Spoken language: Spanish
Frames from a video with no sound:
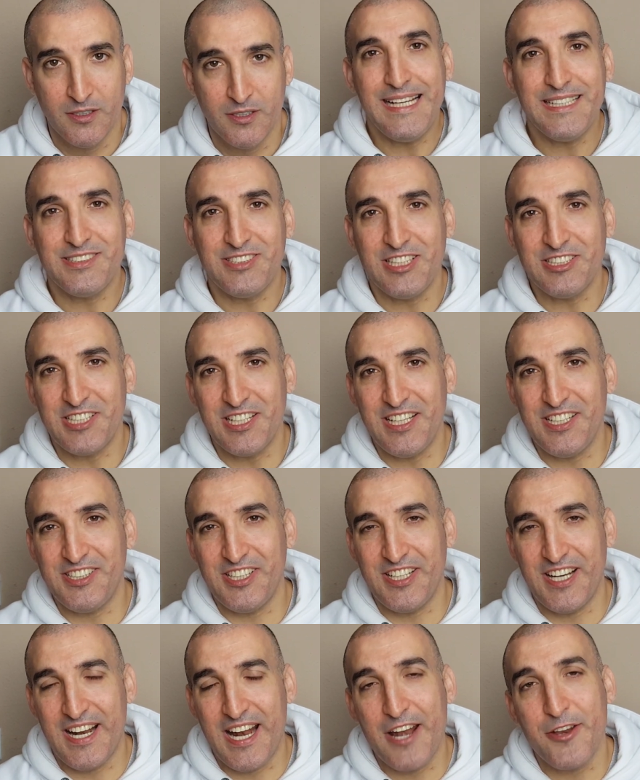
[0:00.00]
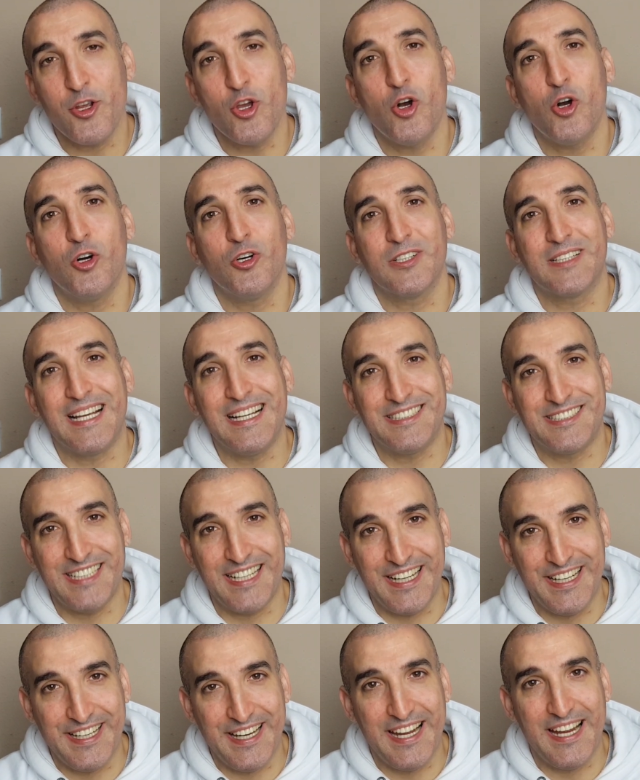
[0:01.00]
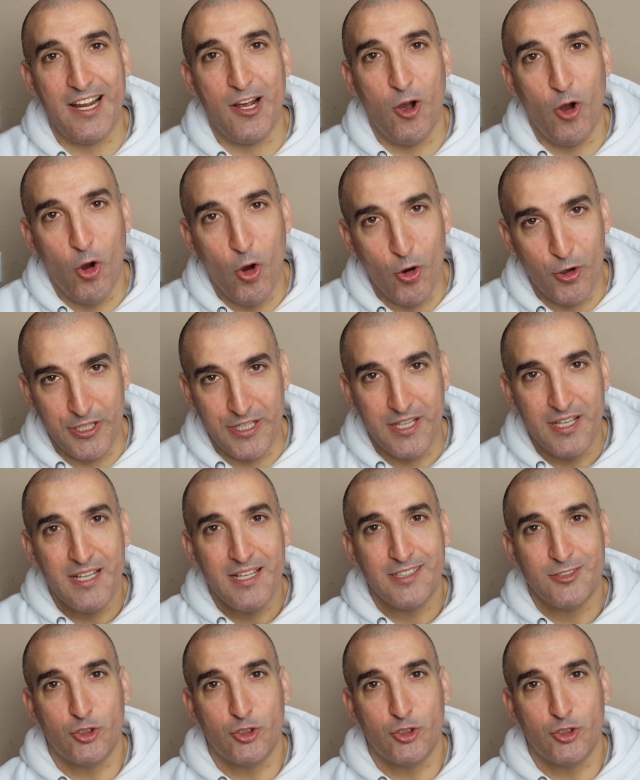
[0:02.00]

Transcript: Este es el itinerario que seguiré hoy.